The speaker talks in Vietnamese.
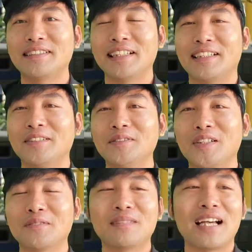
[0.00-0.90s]
thì chúng
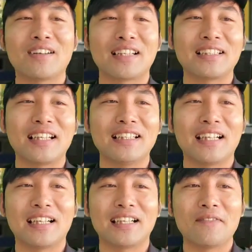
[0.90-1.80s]
cho chúng ta có thể thấy
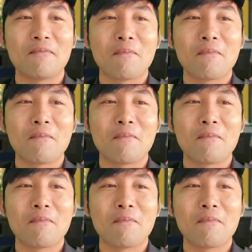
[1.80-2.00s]
rằng là